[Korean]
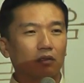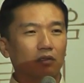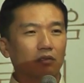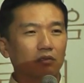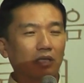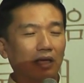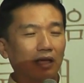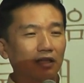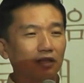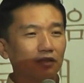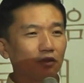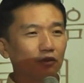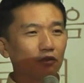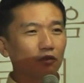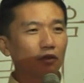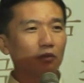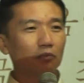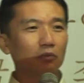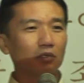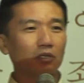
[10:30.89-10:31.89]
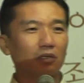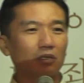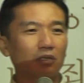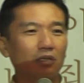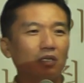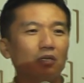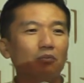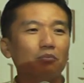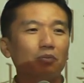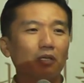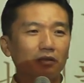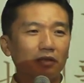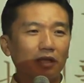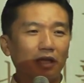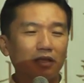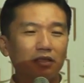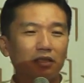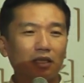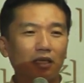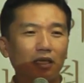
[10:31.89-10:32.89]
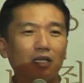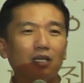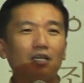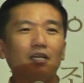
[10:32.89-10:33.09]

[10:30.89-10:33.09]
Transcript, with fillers: 사랑하는 성도님들, 평상시에